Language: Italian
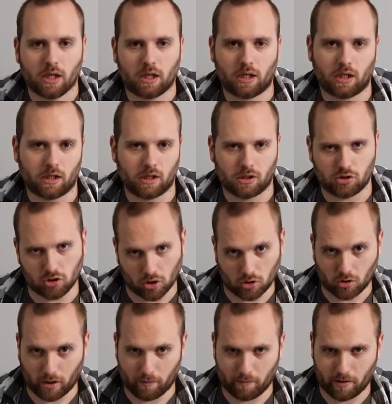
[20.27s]
Il
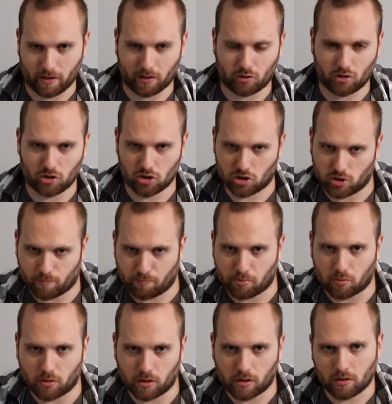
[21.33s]
gioco è ambientato in
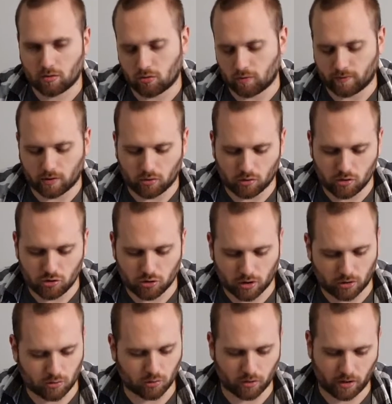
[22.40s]
Giappone, dove noi
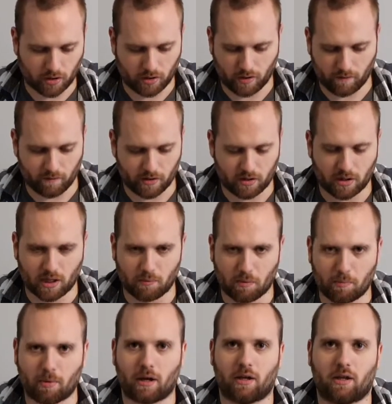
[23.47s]
giocatori vestiremo i
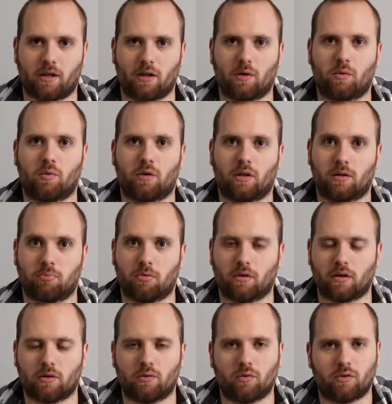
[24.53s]
panni di alcuni
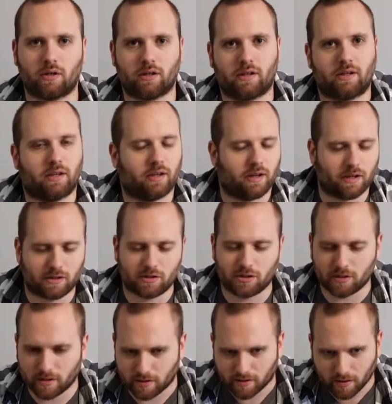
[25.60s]
esploratori che
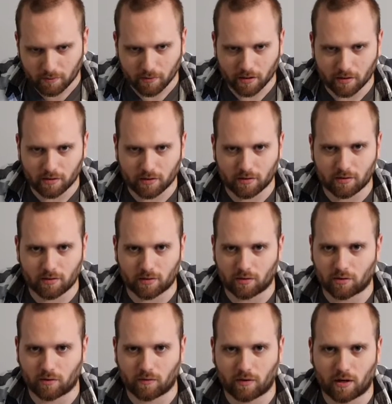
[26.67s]
accidentalmente si
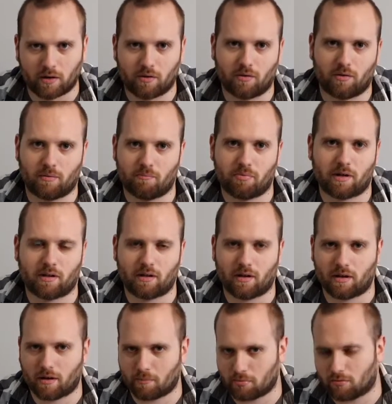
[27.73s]
ritroveranno in preda
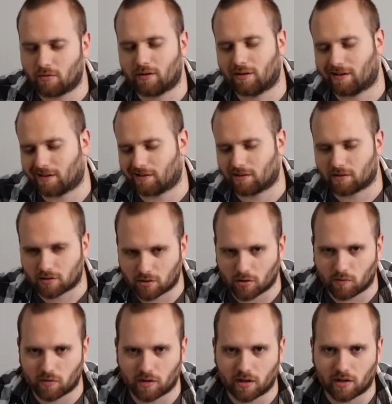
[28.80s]
alla più
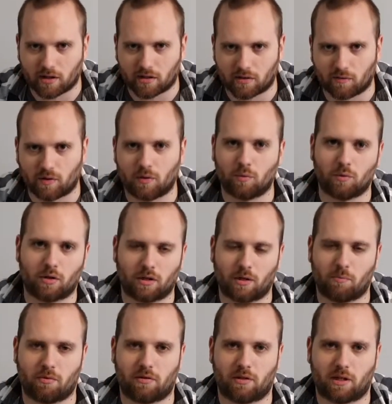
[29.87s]
catastrofica sventura che
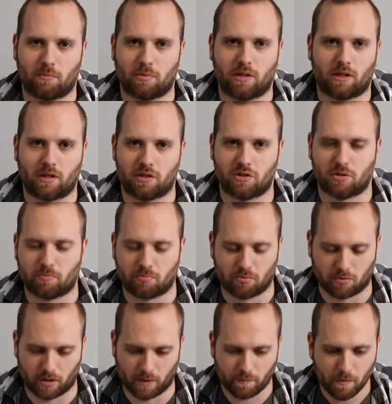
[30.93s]
possa capitare in
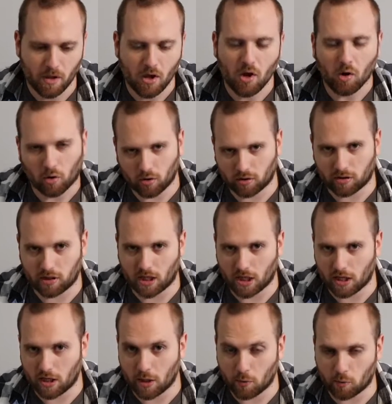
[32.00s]
Giappone, ossia
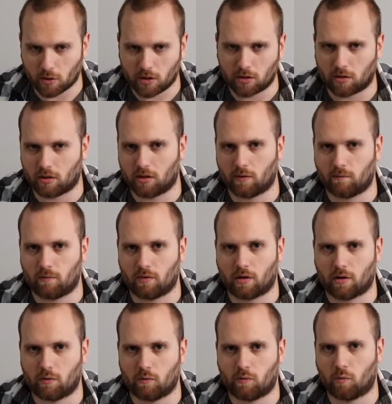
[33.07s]
l'eruzione del
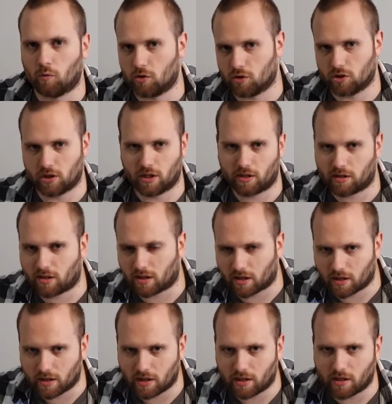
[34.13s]
vulcano Fuji e starà
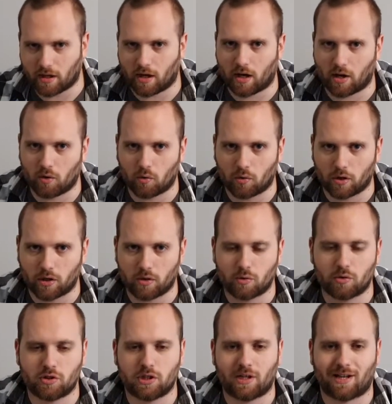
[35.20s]
lì a noi
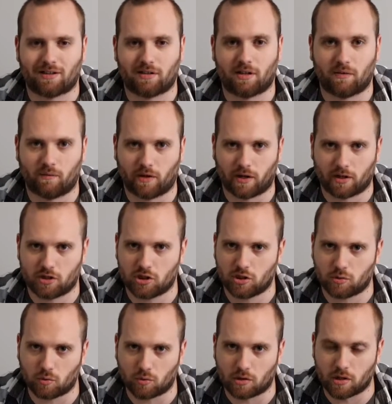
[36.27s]
riuscire a
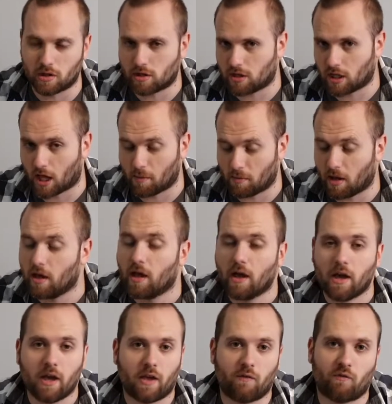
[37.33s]
salvarci tutti insieme.
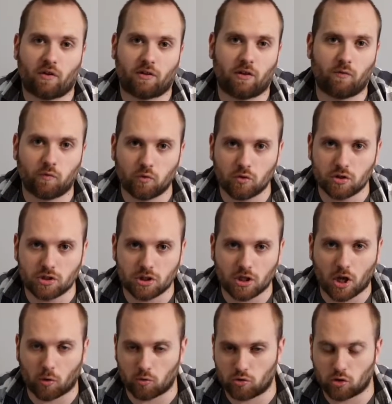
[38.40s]
Infatti Fuji
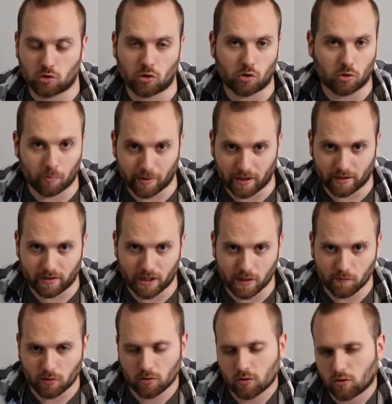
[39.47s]
è un gioco
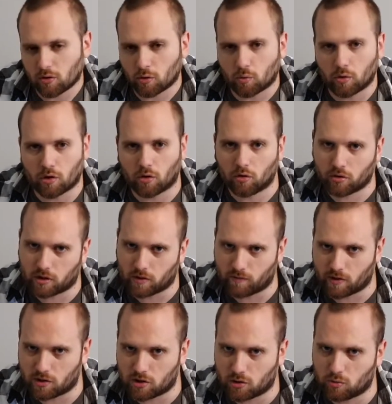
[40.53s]
cooperativo in cui o si
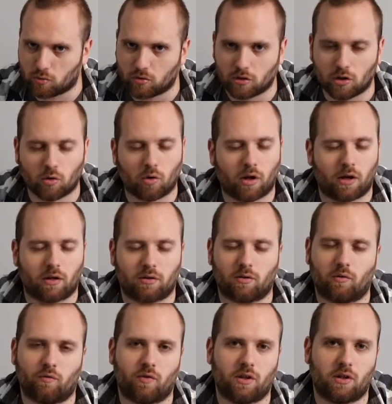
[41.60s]
vince tutti o alla
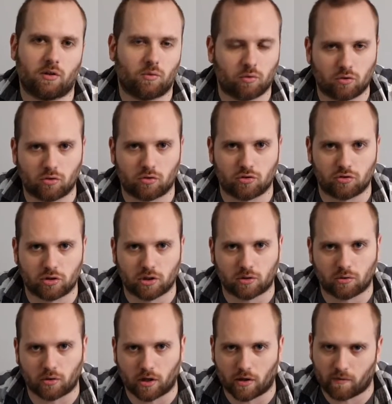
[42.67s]
sconfitta di un solo
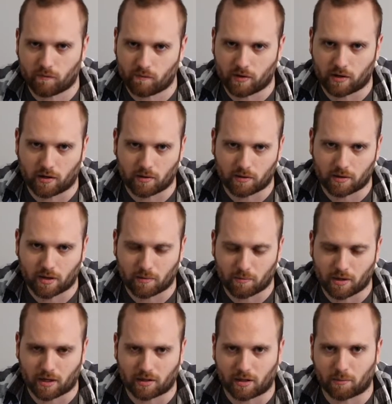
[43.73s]
giocatore viene
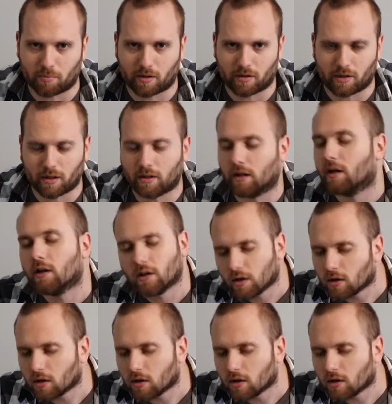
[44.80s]
terminata la partita